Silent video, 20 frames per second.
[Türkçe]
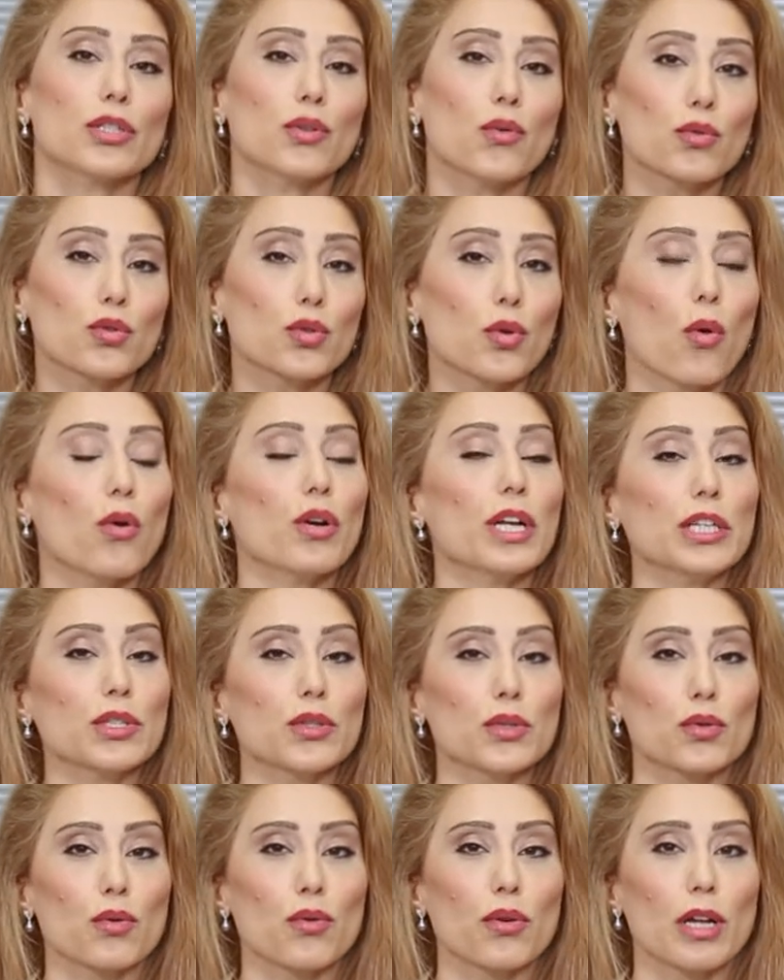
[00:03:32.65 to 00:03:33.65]
çok
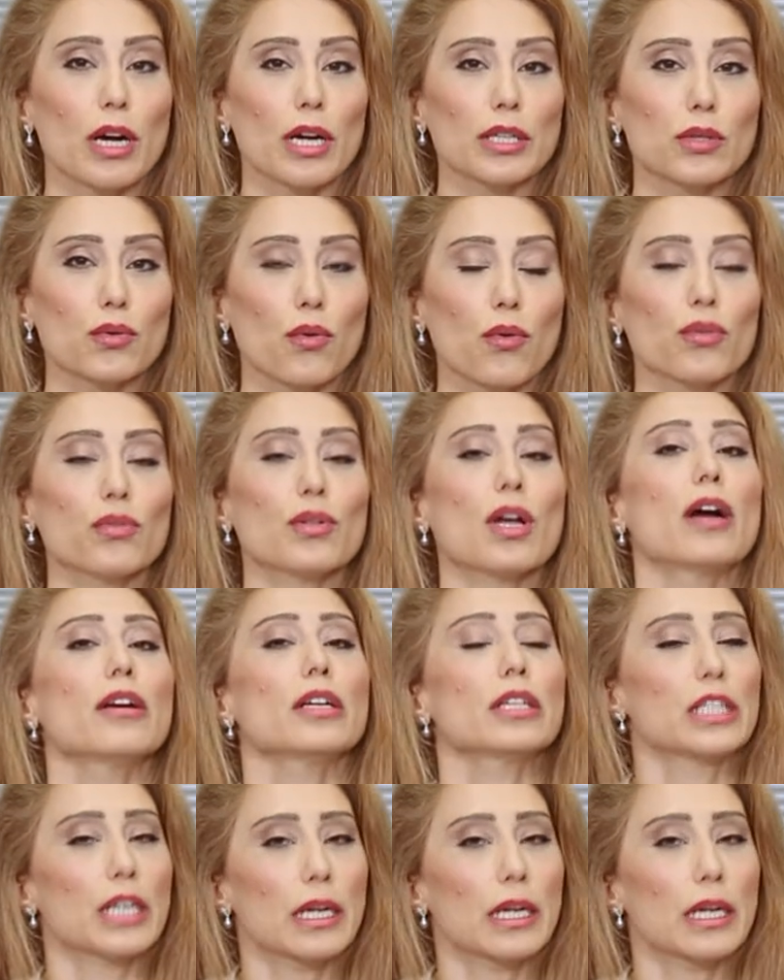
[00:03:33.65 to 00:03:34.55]
zorlayıcı sorular sordular,